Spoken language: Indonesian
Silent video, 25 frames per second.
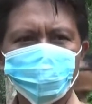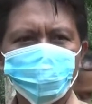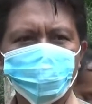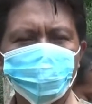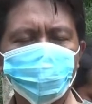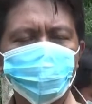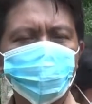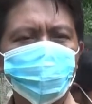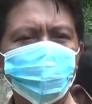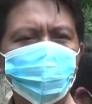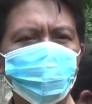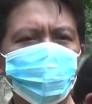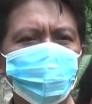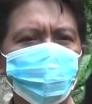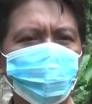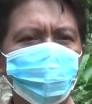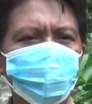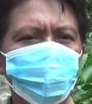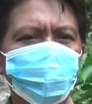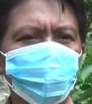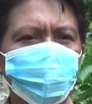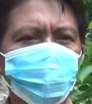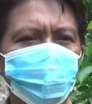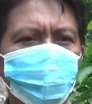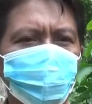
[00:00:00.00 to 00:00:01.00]
tabrak lari pak
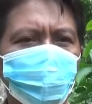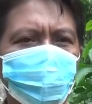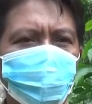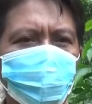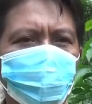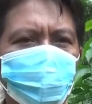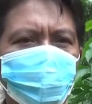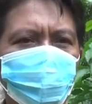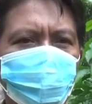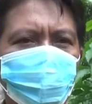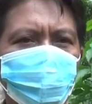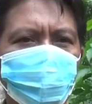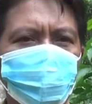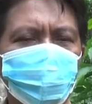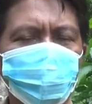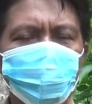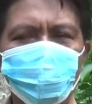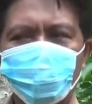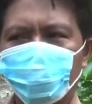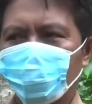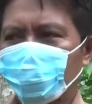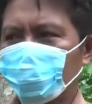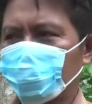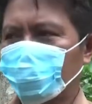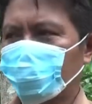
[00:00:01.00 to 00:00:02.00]

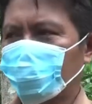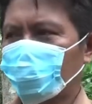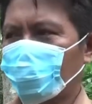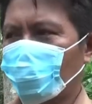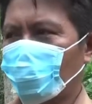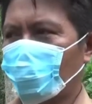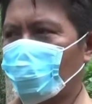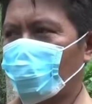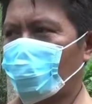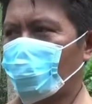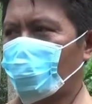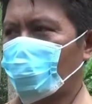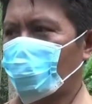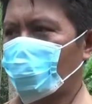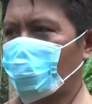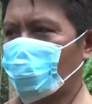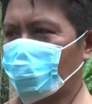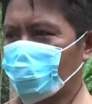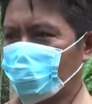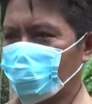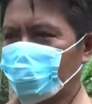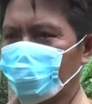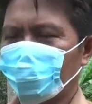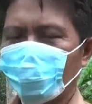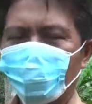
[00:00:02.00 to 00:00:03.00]
ya
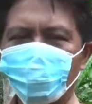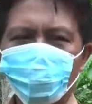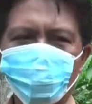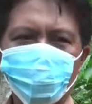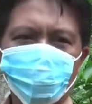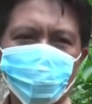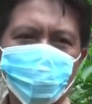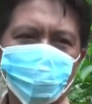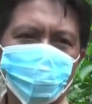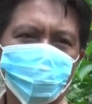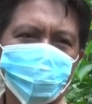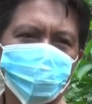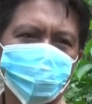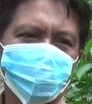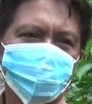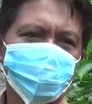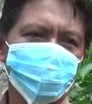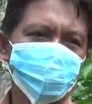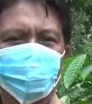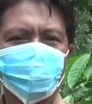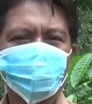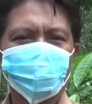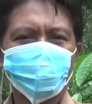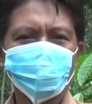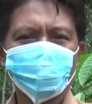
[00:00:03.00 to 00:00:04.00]
iya mungkin
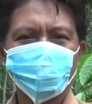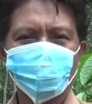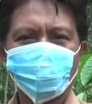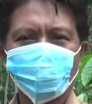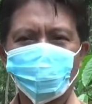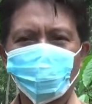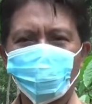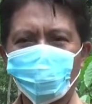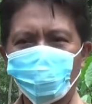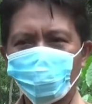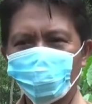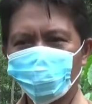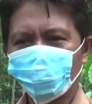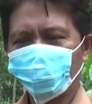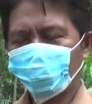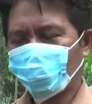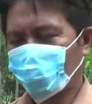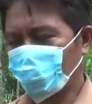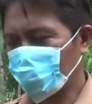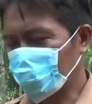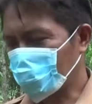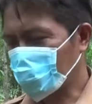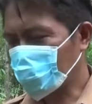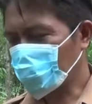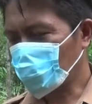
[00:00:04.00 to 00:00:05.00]
karena sudah
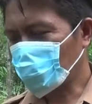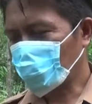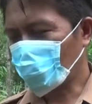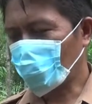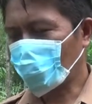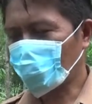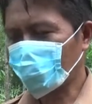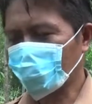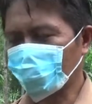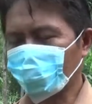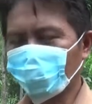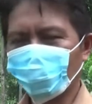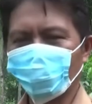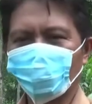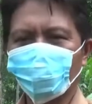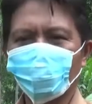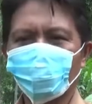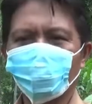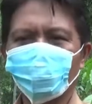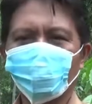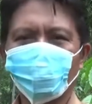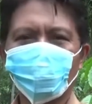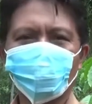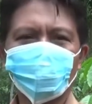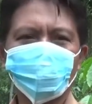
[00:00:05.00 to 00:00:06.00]
ditemukan
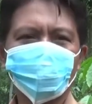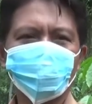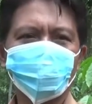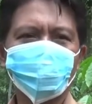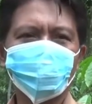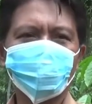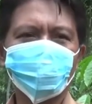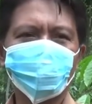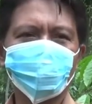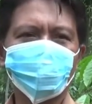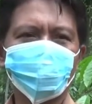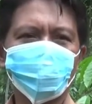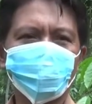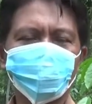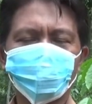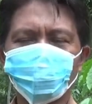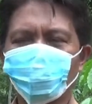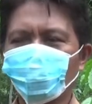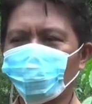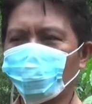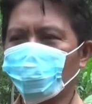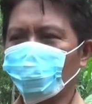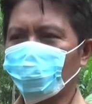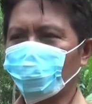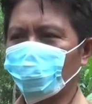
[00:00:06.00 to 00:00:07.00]
tergeletak di sini
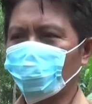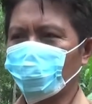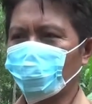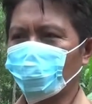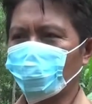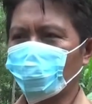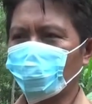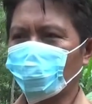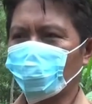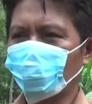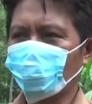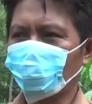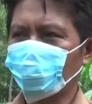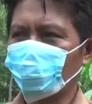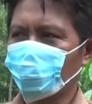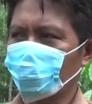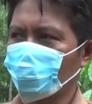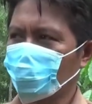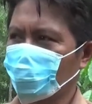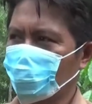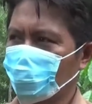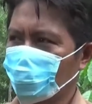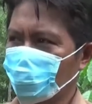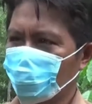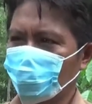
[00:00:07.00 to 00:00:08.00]
mungkin di
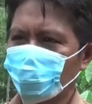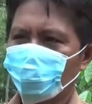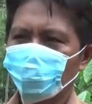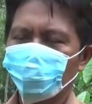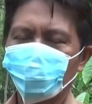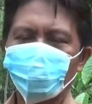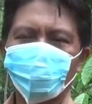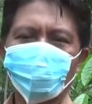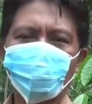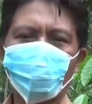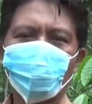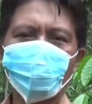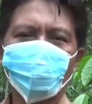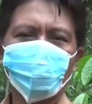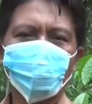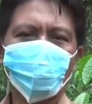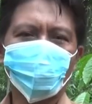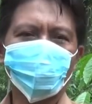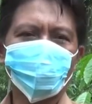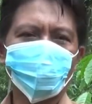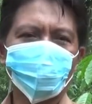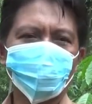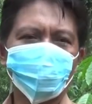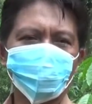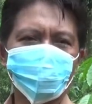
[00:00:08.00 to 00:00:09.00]
dipindahkan
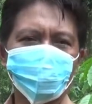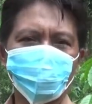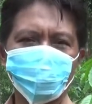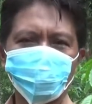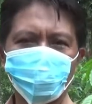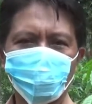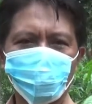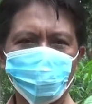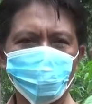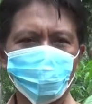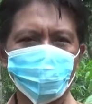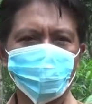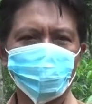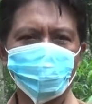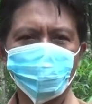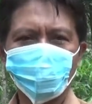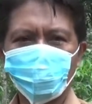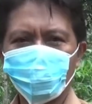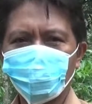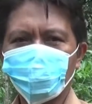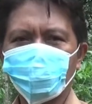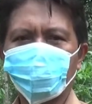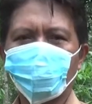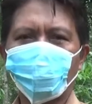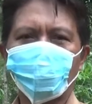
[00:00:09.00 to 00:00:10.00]
ya sama yang
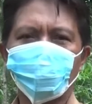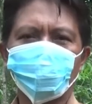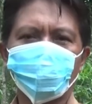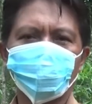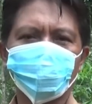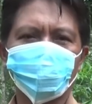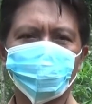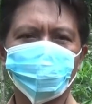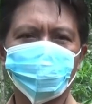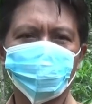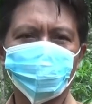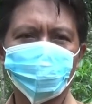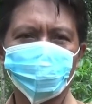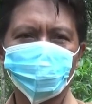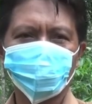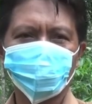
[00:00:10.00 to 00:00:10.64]
nabrak itu